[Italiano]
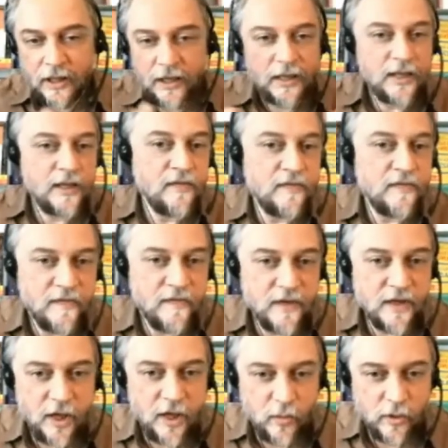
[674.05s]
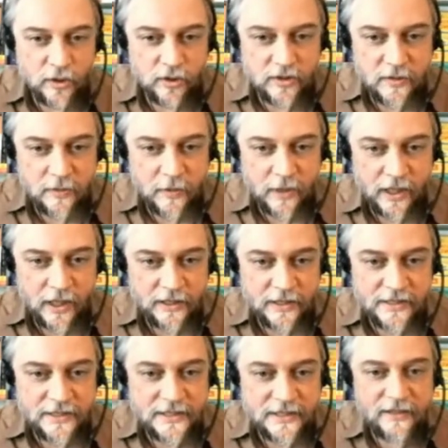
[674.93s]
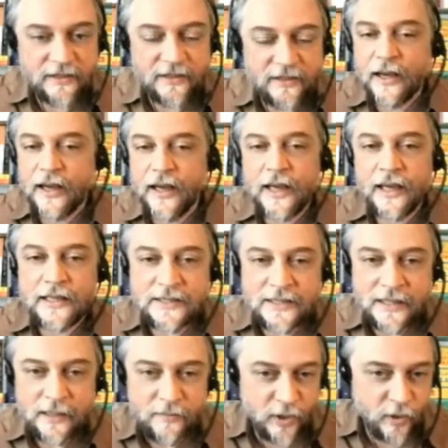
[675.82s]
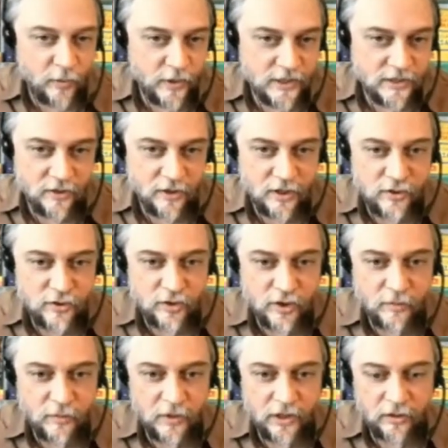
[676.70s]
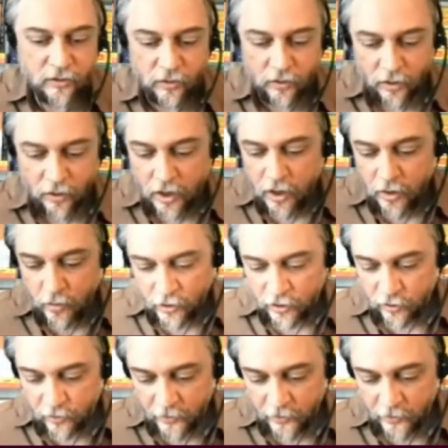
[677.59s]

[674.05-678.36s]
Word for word: infine quando si parla di azienda è sempre questo il ragionamento, quando Beh.